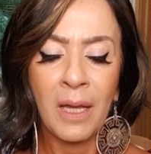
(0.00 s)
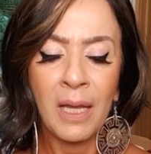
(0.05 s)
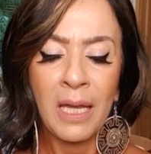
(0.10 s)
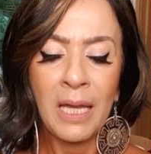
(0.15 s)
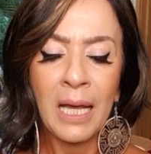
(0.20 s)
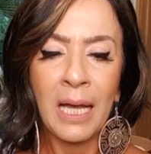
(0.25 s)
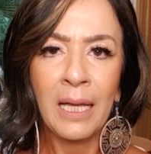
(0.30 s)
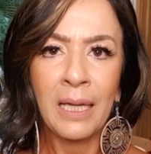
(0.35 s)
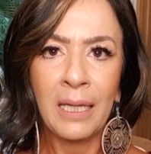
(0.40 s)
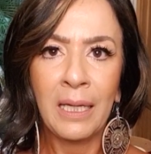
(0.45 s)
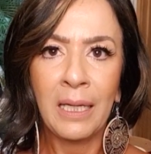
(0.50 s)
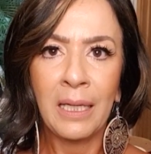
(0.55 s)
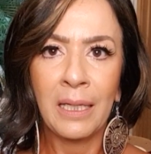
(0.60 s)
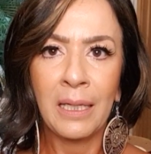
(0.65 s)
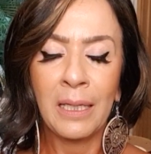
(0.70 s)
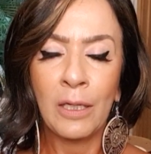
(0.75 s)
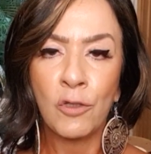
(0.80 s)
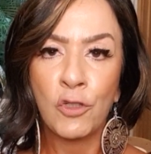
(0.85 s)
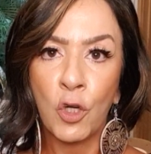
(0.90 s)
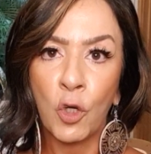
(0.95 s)
E
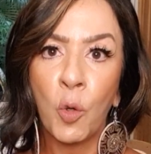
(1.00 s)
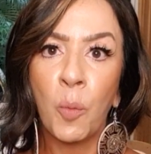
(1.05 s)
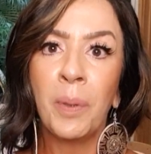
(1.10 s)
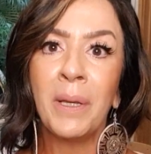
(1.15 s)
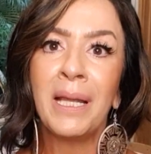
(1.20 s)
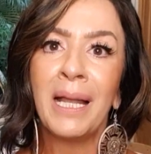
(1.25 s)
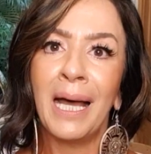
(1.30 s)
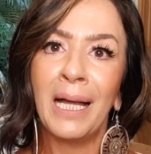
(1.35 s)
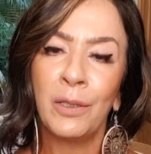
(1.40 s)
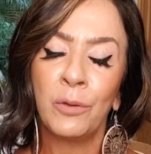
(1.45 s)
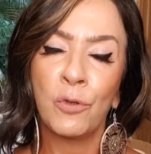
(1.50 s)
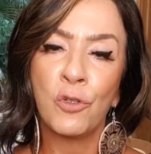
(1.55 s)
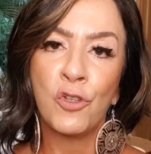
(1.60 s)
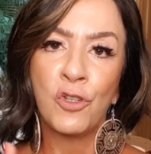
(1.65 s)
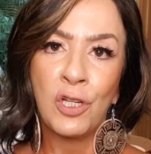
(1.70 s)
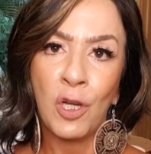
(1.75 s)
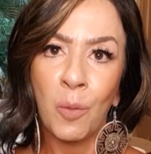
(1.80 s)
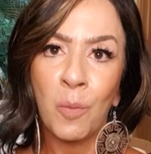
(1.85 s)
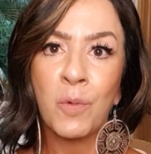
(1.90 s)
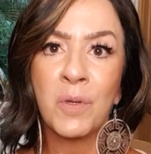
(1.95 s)
aí, eu tinha combinado
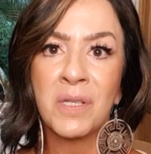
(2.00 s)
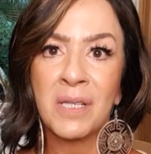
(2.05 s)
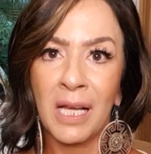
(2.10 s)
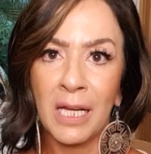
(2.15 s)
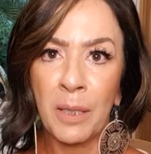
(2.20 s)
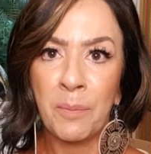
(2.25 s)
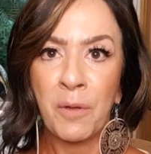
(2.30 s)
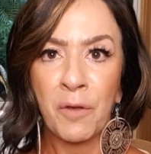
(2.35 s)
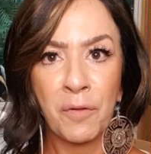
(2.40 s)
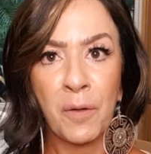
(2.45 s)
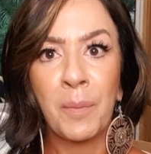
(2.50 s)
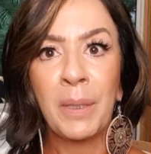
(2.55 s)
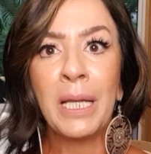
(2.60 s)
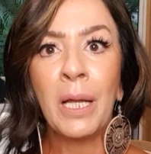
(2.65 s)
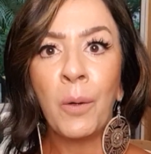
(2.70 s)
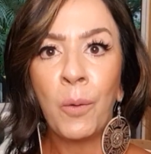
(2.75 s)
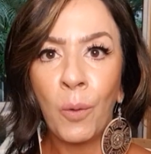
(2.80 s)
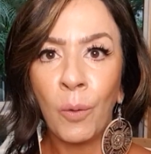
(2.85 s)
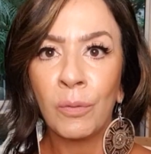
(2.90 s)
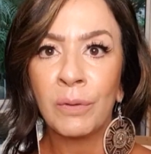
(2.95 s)
de almoçar com a minha família
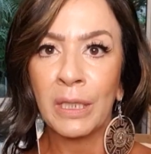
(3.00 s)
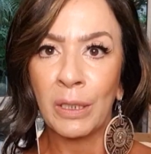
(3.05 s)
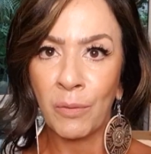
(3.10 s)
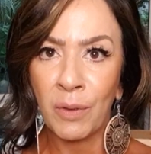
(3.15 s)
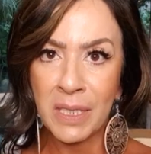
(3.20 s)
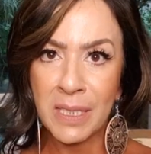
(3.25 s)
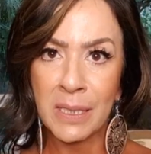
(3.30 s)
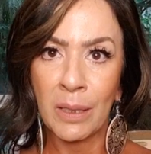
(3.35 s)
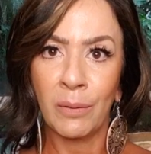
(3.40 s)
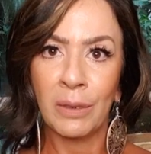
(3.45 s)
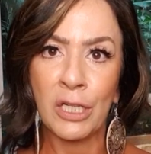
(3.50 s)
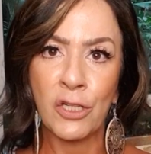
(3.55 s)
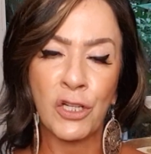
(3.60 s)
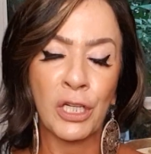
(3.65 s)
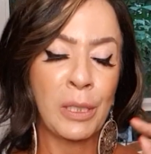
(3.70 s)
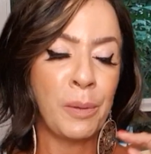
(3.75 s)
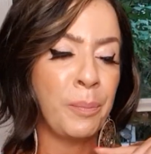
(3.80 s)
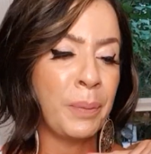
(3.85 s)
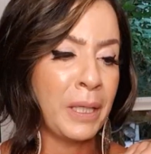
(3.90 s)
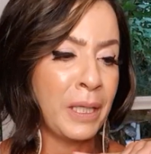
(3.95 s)
ontem no restaurante
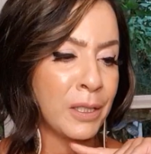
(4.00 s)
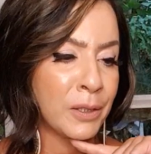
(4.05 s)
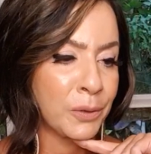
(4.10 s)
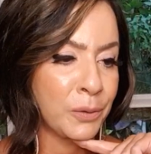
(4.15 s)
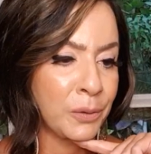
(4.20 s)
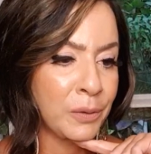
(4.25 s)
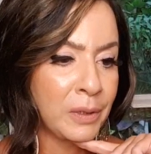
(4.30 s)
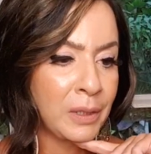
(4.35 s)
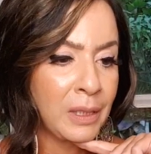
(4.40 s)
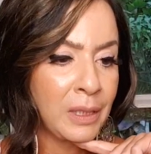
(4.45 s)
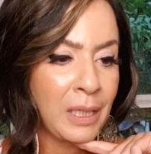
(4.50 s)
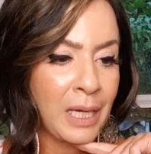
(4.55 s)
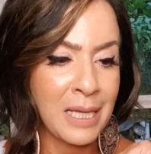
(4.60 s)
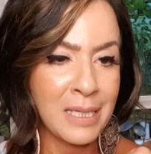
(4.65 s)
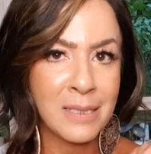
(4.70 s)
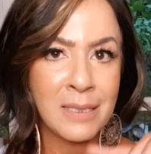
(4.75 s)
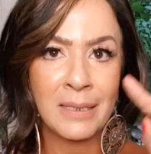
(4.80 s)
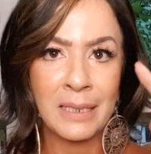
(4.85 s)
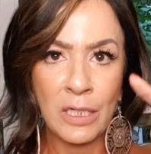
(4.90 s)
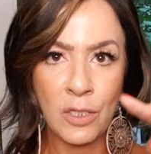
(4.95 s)
aqui perto,
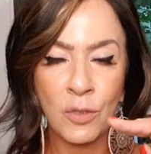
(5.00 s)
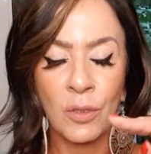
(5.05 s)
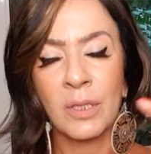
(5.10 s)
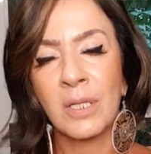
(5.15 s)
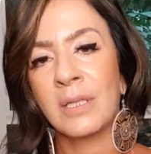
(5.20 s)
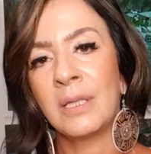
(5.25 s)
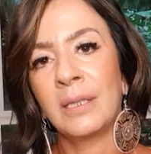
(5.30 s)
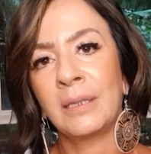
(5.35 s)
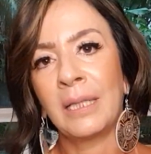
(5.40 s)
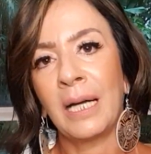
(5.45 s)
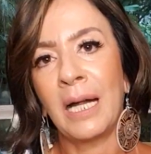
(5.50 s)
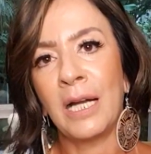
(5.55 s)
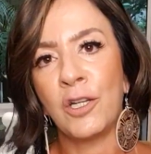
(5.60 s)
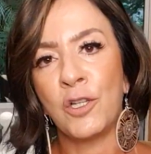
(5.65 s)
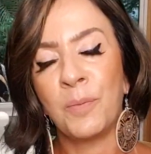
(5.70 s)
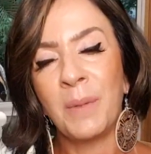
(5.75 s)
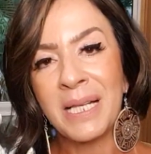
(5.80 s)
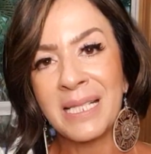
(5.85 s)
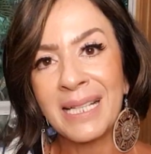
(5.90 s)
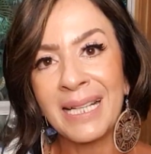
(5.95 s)
às três horas da
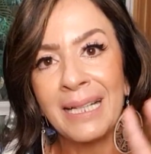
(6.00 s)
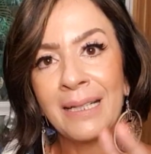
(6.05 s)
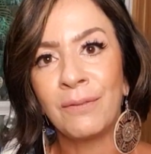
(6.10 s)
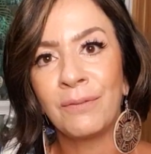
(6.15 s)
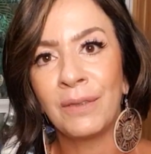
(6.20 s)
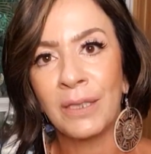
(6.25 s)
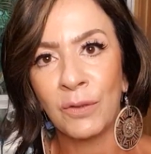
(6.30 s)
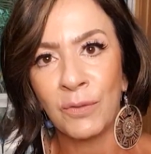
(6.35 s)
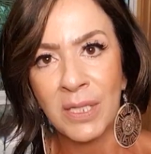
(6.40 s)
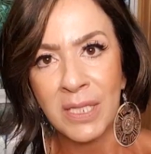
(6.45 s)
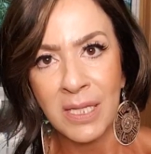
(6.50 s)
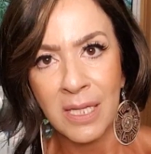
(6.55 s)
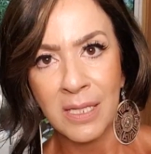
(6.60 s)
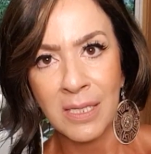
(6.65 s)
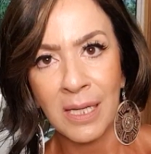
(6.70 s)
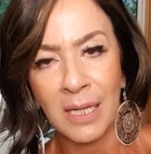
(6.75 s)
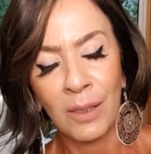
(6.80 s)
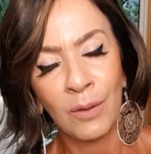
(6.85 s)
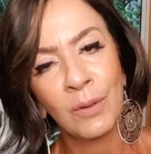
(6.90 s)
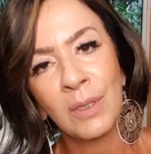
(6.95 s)
tarde, mas gravando essas
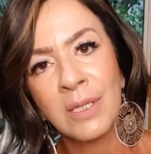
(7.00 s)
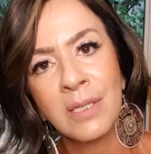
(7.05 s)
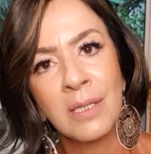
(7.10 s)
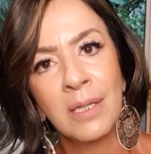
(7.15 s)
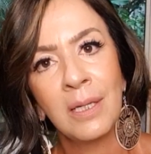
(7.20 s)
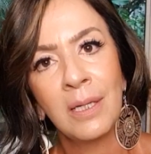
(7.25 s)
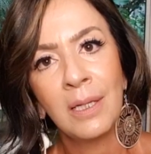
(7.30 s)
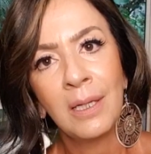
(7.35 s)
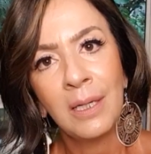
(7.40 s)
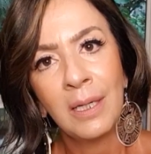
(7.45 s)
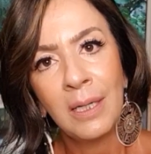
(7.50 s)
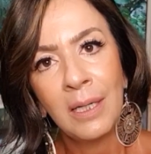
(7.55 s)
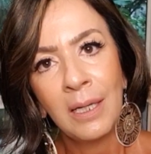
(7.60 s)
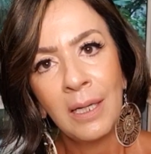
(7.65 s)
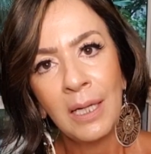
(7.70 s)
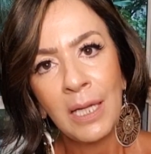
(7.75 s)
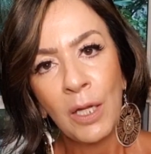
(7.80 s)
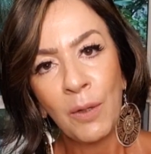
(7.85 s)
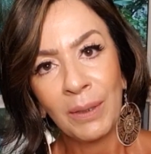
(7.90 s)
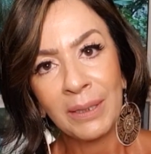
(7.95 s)
aulas, eu